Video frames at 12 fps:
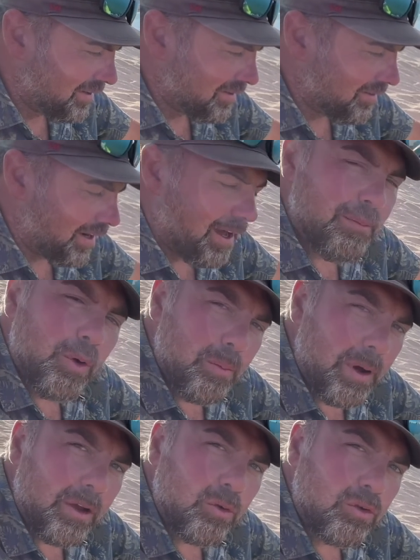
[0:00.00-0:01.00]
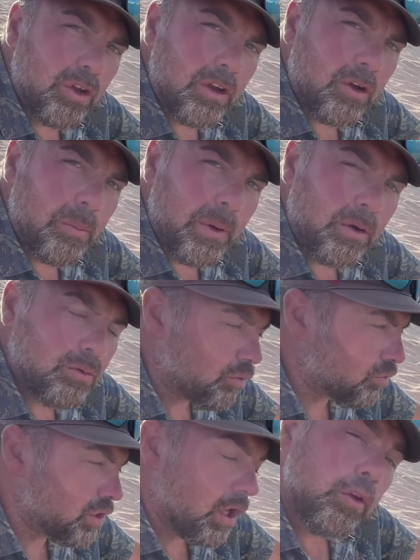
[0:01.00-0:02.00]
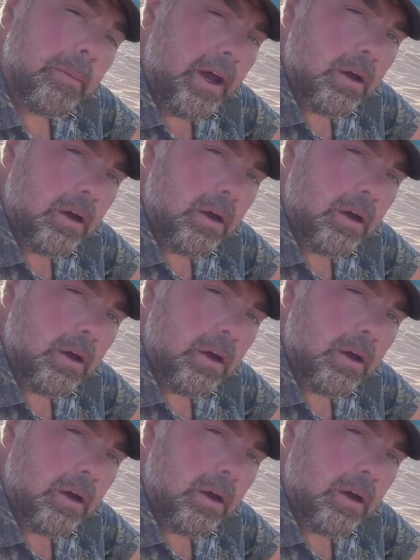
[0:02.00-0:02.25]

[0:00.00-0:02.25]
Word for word: Voilà, bon, bah écoutez les copains, on vous dit à demain,